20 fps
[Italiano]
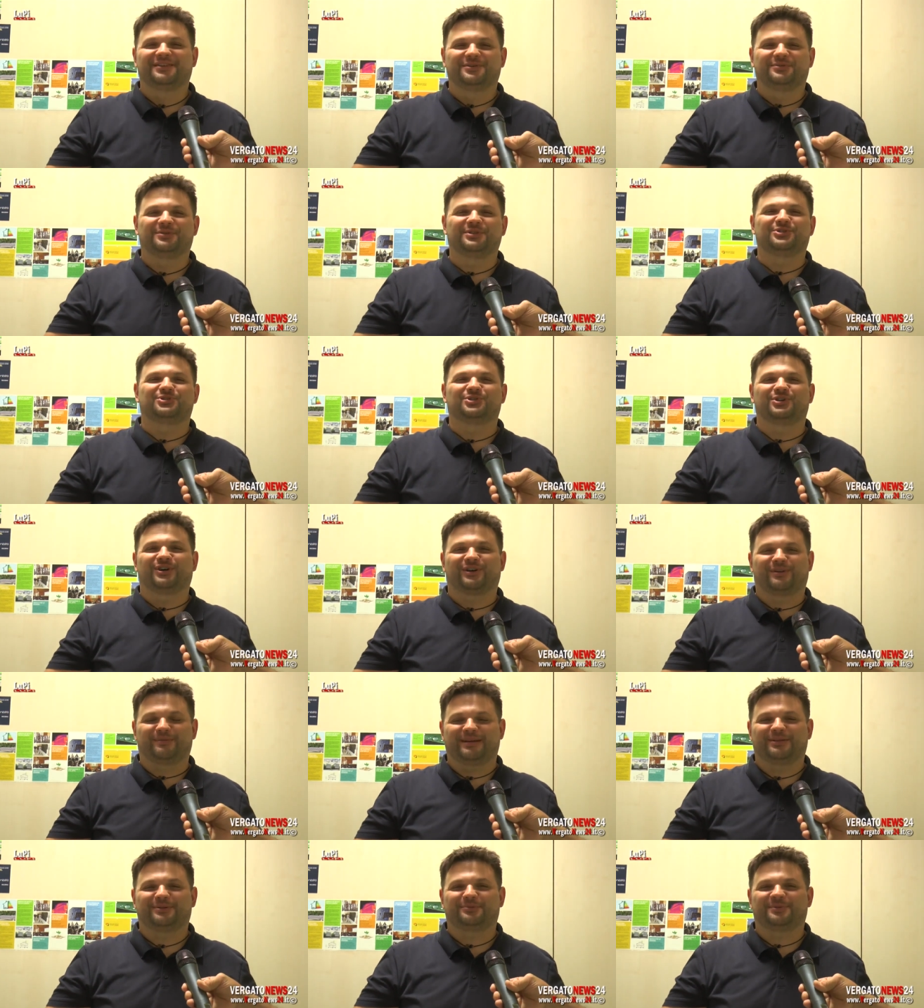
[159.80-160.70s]
Quindi sono
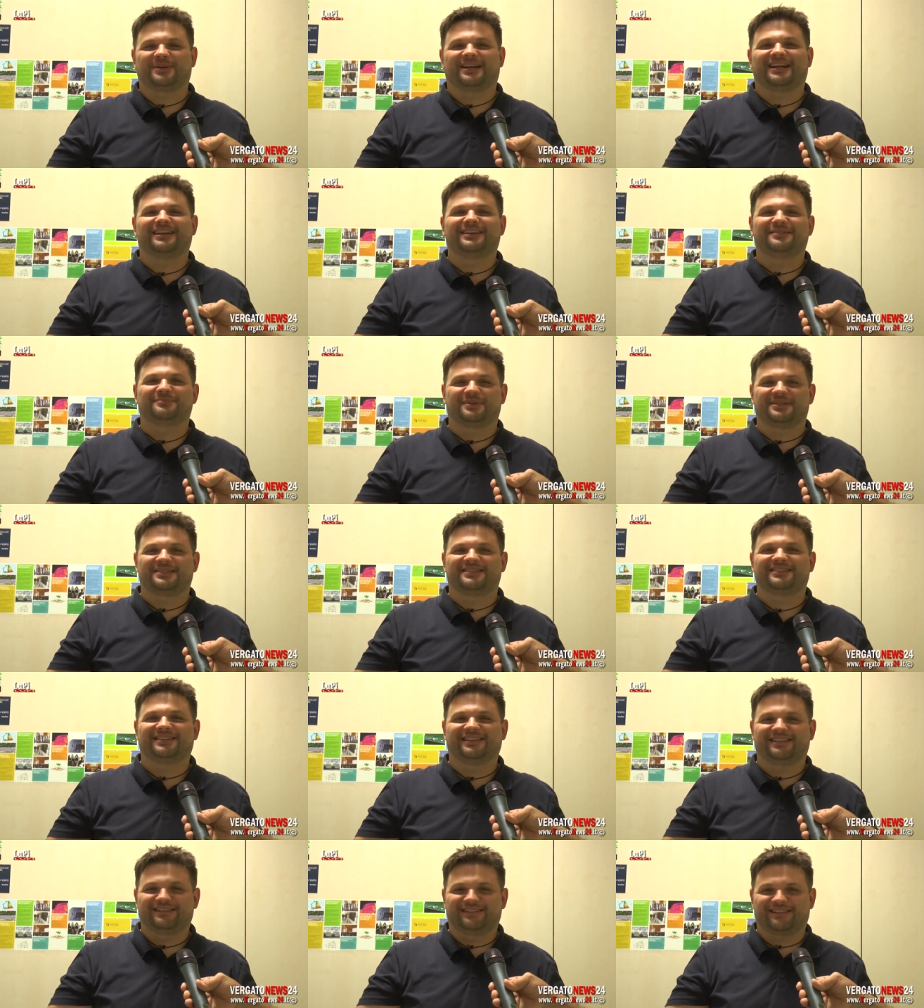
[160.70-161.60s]
Roberto Pieralli,
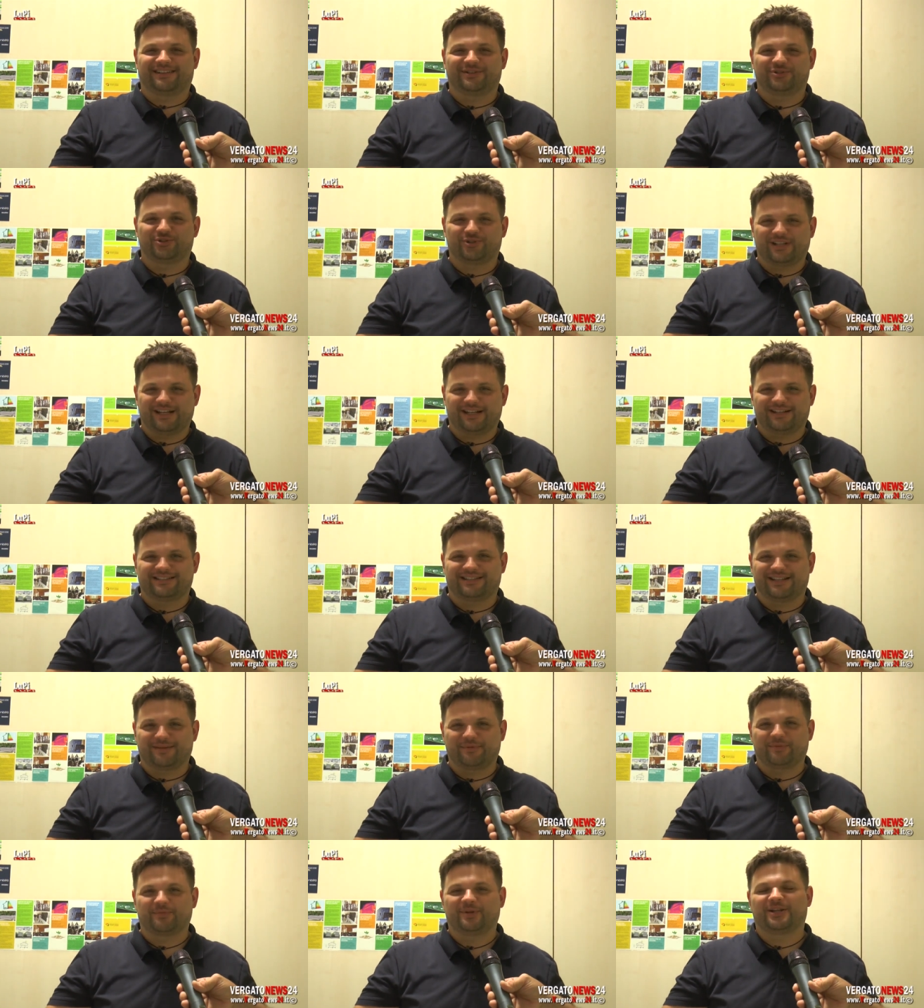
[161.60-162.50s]
presidente regionale
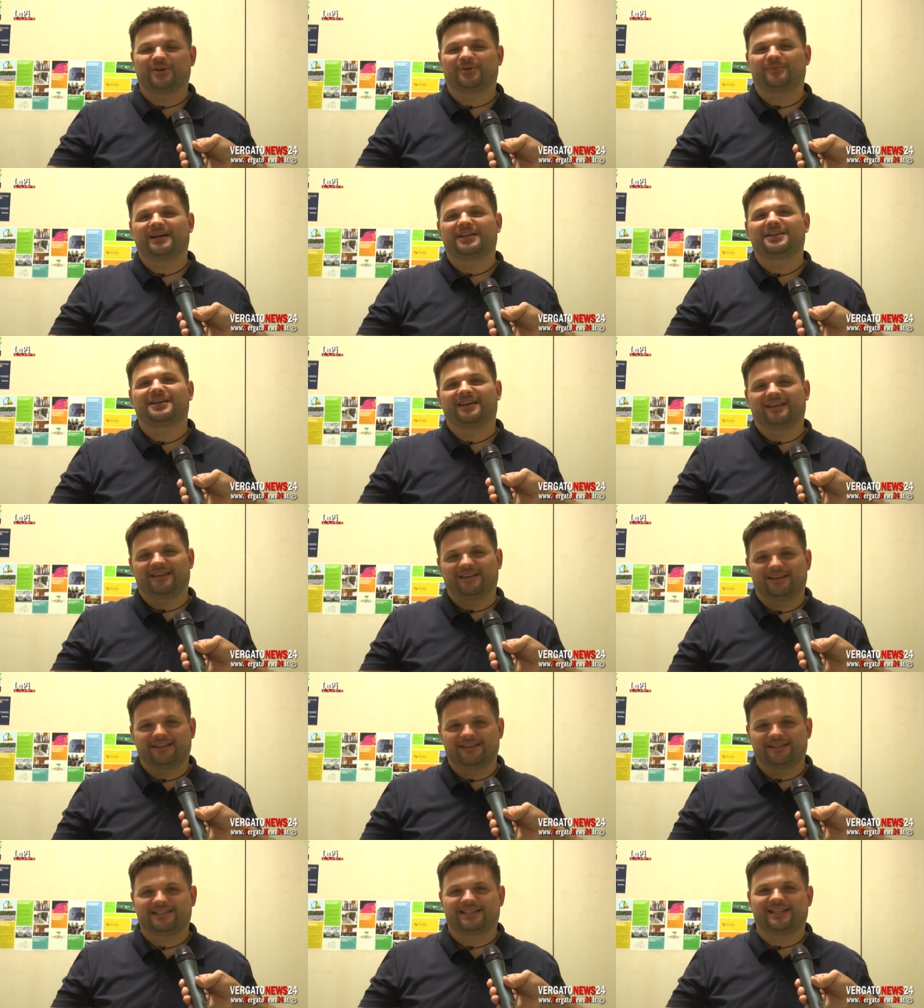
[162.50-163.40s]
Snami Emilia Romagna
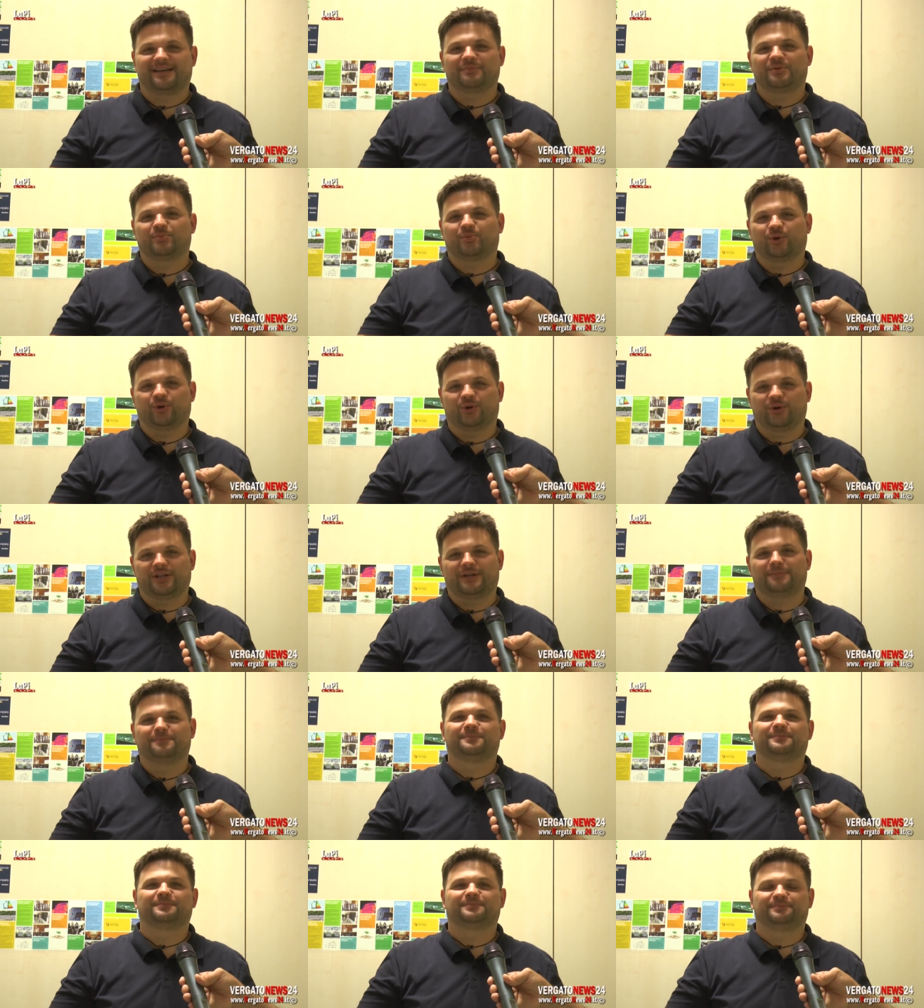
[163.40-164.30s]
e Snami Bologna.